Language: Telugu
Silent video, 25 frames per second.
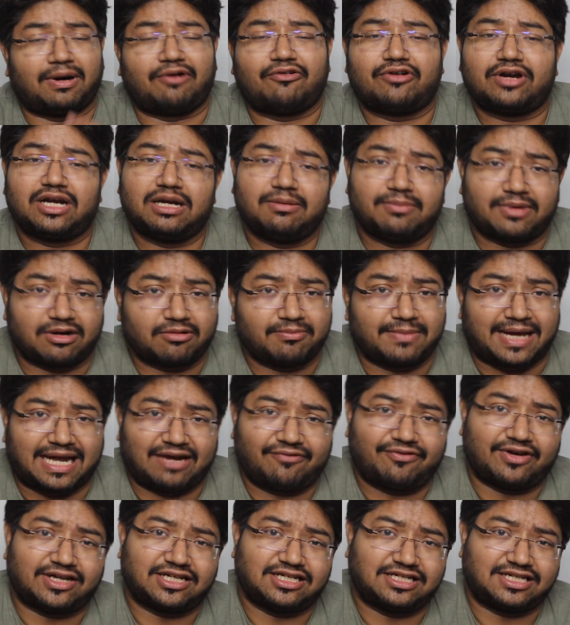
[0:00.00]
పవర్ని మనం
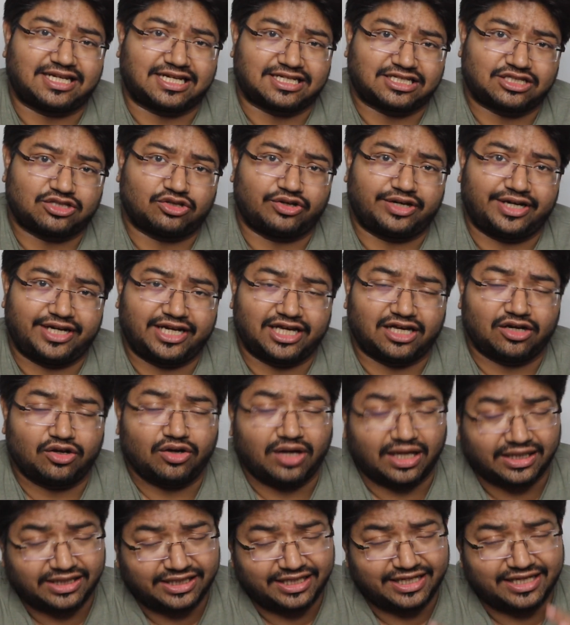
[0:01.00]
మ్యానుఫ్యాక్చర్ చేస్తున్నాం ఇండియాలో
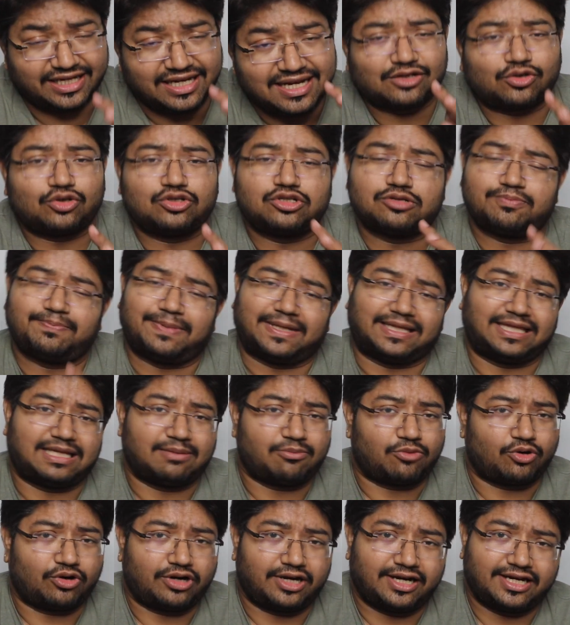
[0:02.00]
అది కొంచెం పెద్ద
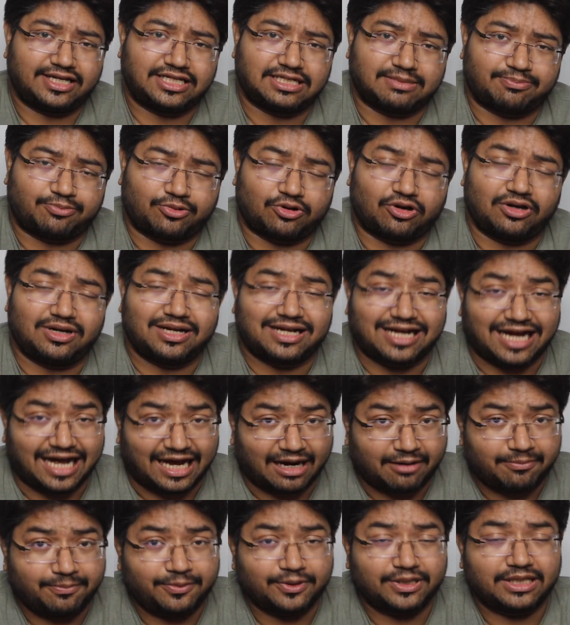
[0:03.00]
అమౌంట్ అని చెప్పుకోవాలి
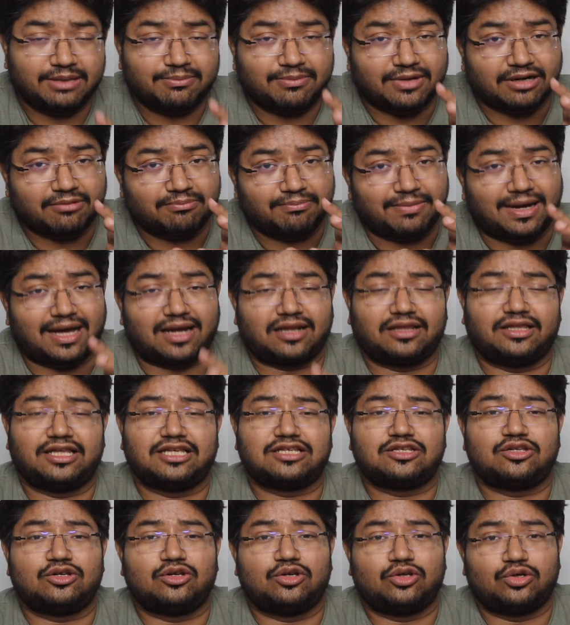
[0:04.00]
కాకపోతే మన
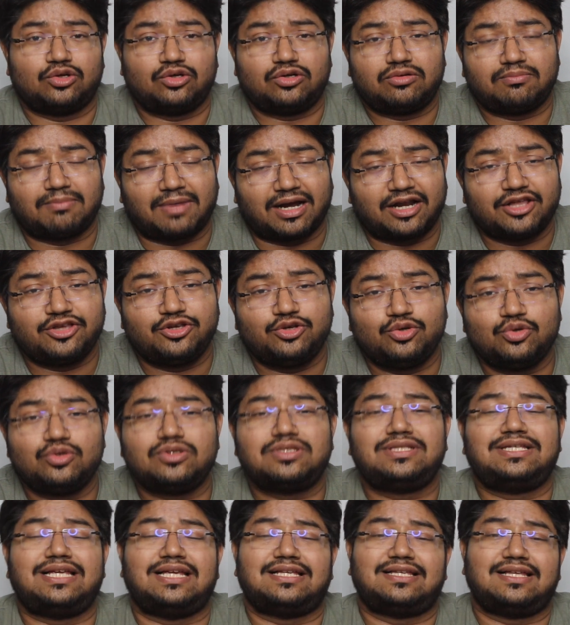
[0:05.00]
భారతదేశంలో మనం
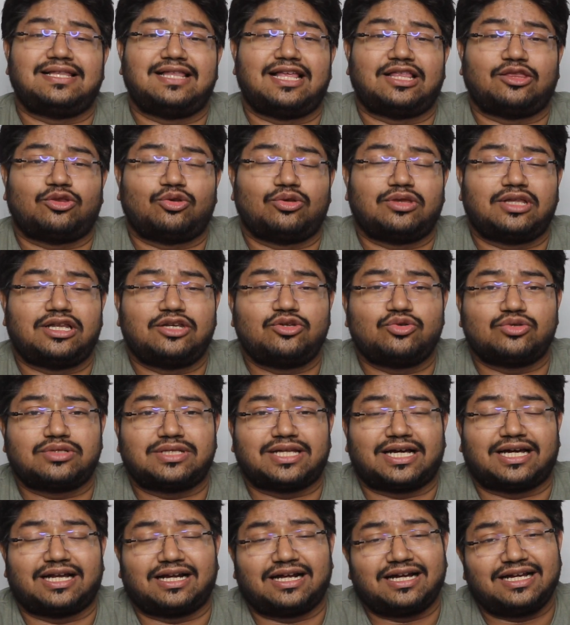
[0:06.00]
యూస్ చేసేది ఎంత ఉందని
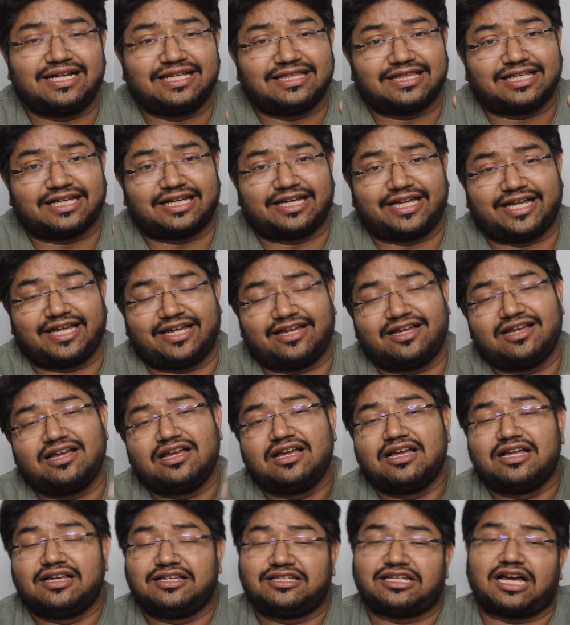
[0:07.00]
చూస్తే కనుక ఇంతకి
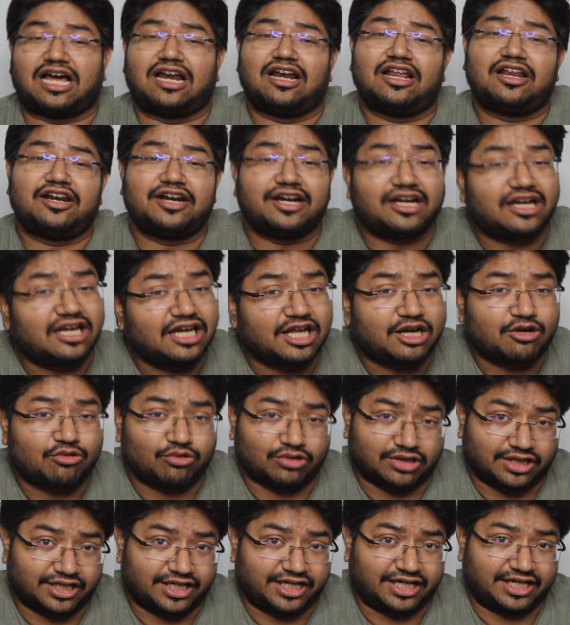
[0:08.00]
చాలా రెట్లు
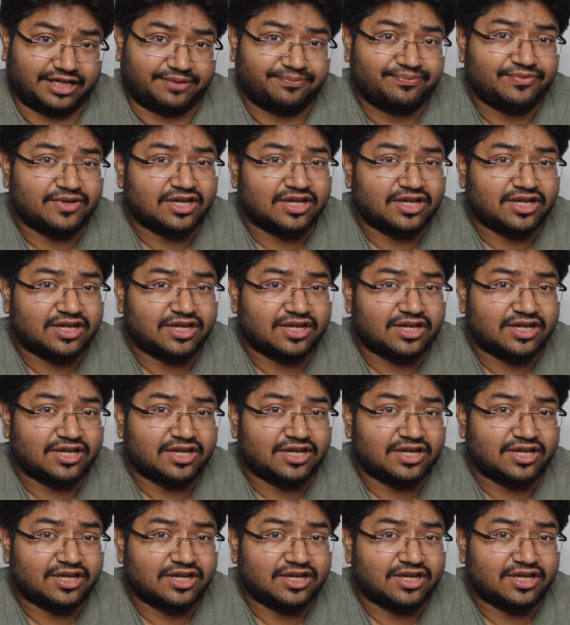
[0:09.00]
ఎక్కువ ఉందండి